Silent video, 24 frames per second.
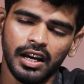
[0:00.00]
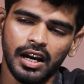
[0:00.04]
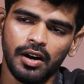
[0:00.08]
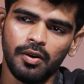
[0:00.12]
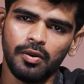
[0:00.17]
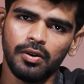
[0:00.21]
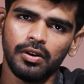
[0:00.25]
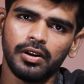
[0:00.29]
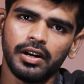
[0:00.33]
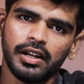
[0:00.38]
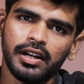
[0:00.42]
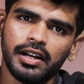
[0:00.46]

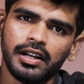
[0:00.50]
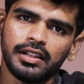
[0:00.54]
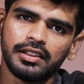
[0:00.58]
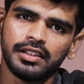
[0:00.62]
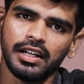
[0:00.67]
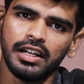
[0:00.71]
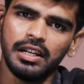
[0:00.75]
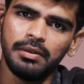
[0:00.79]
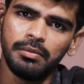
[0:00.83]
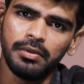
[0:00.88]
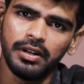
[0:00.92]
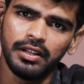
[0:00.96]
அவங்களோட
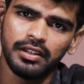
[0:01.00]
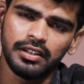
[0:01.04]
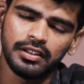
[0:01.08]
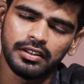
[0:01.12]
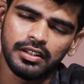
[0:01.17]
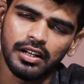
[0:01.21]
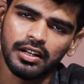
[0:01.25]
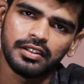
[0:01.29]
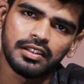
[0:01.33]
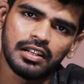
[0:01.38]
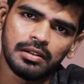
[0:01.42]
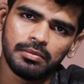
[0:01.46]
தனி மனித
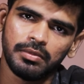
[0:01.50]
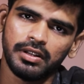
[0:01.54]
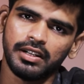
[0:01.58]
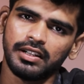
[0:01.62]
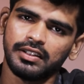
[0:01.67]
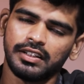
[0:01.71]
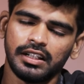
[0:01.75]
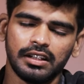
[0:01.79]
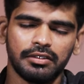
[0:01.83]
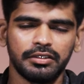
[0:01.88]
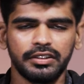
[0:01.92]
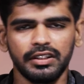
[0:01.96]
தாக்குதல்
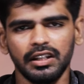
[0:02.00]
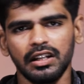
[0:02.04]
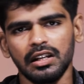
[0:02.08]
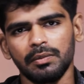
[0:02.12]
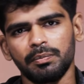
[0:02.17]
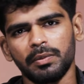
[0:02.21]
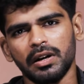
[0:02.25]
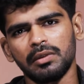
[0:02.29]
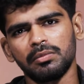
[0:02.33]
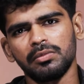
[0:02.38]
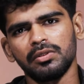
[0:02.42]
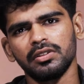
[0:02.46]
மாதிரி சில
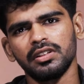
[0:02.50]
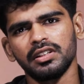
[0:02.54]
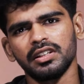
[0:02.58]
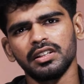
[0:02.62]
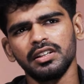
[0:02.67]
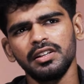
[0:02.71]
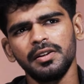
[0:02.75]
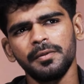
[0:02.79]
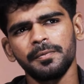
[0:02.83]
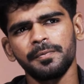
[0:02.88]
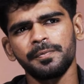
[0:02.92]
விஷயங்கள் பண்ணும்போது